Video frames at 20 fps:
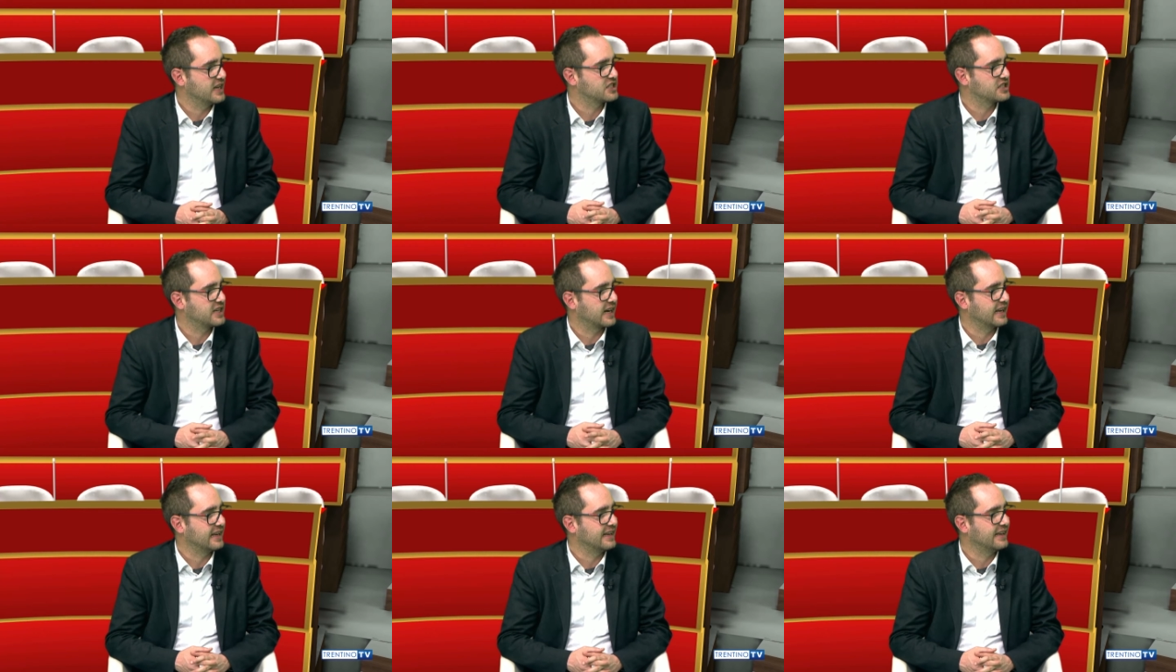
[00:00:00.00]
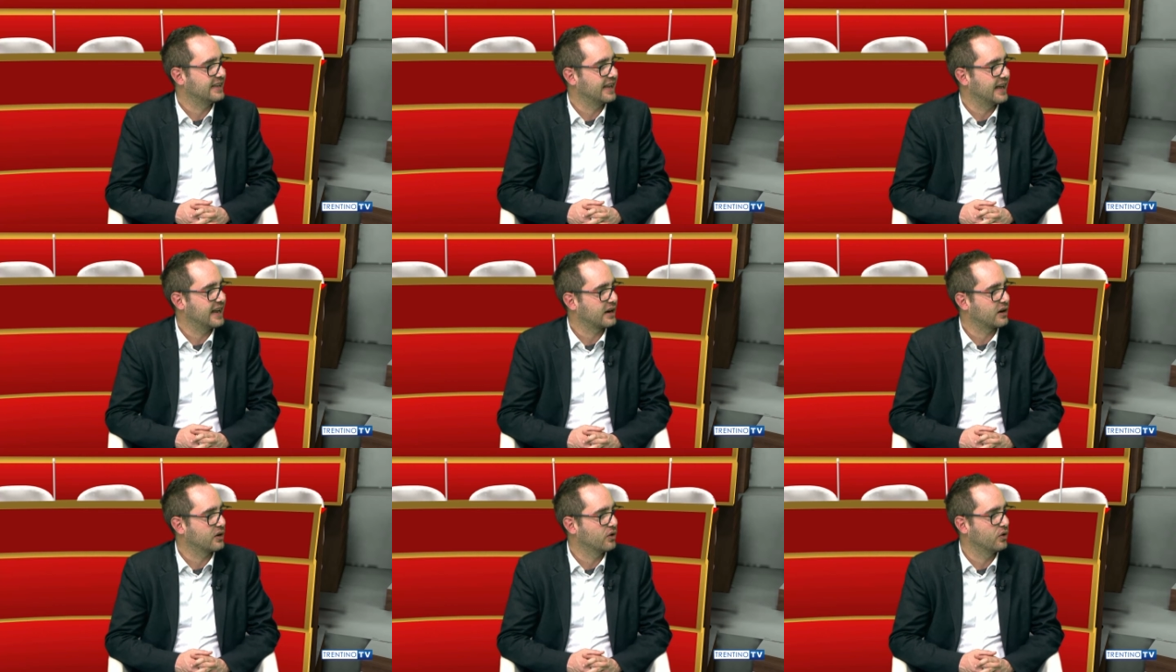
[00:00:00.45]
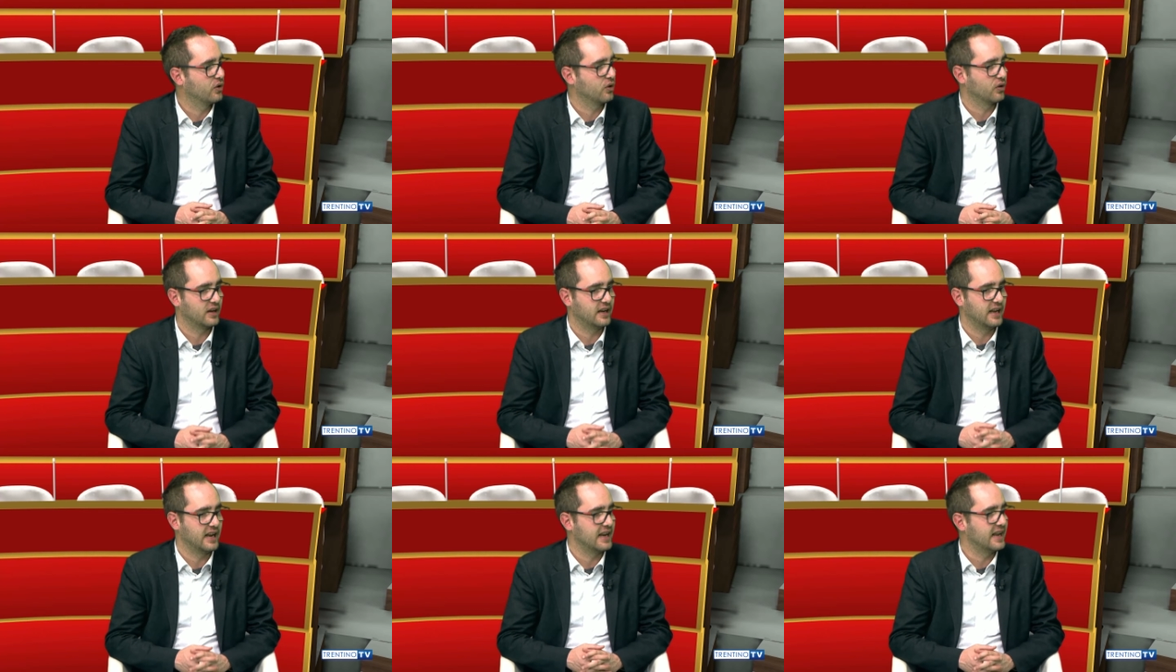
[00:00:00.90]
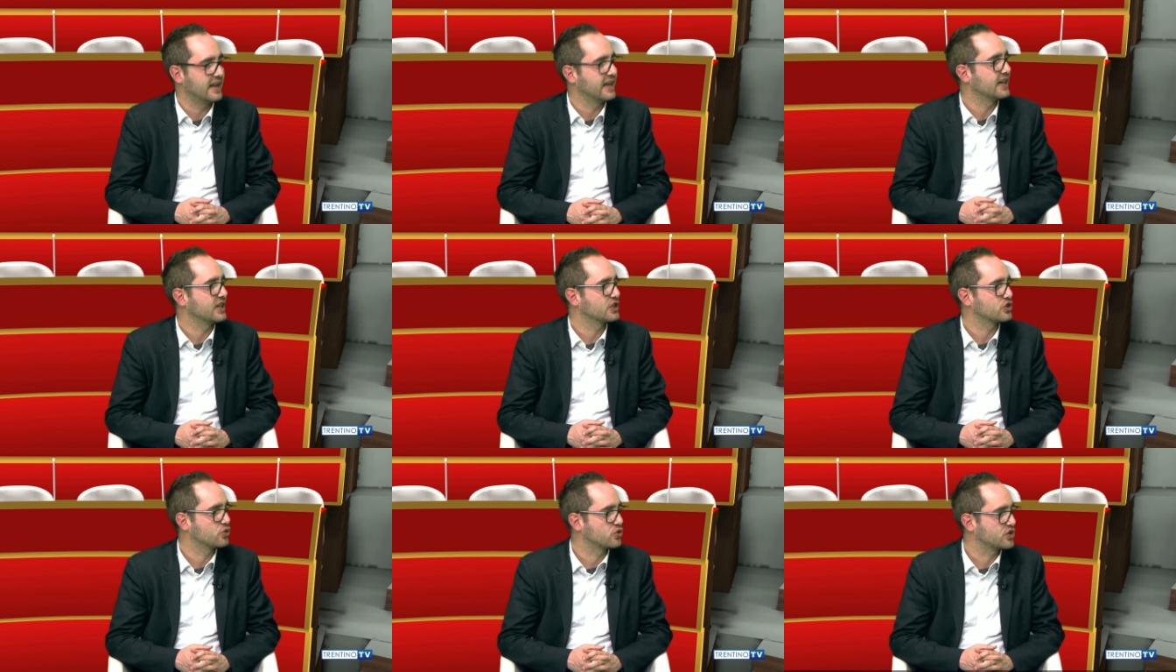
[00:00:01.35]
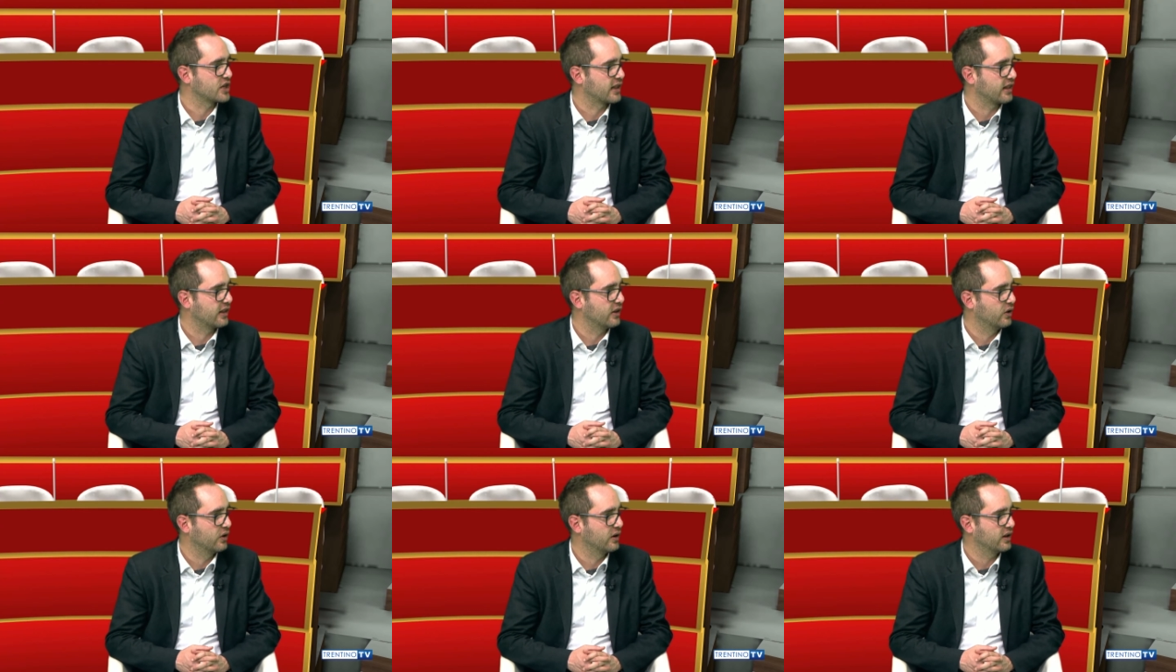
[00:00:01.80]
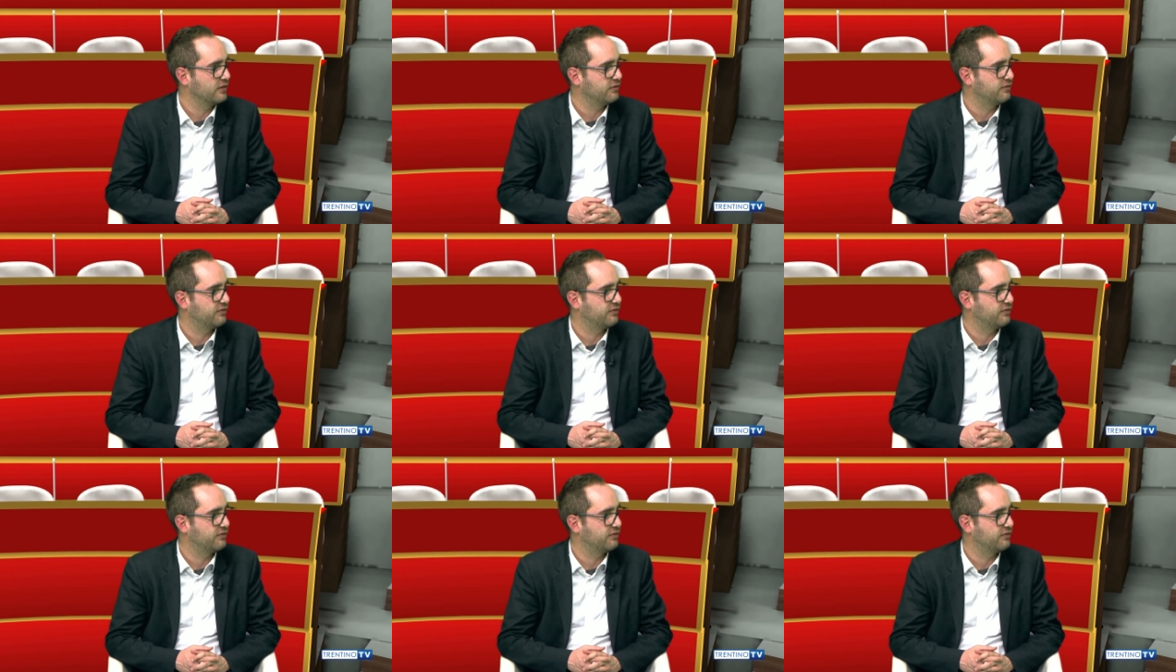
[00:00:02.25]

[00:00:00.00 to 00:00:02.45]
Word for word: essere all'interno delle associazioni,